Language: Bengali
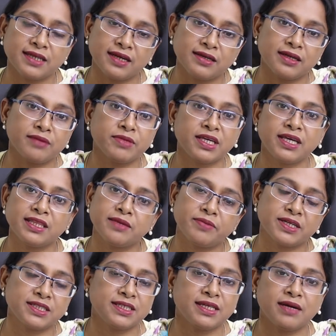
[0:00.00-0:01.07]
ঠান্ডা আমি খেতে
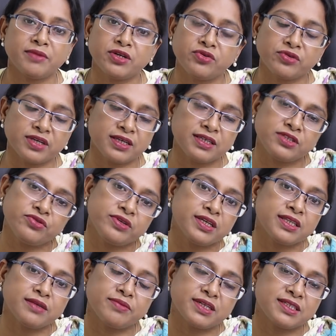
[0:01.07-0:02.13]
পারছি না আমার রোগী কিছুই
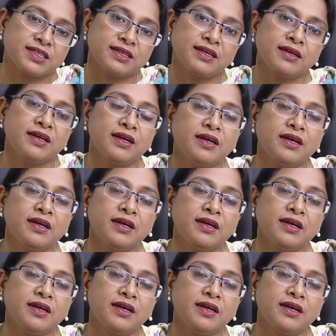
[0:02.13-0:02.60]
খেতে পারছে না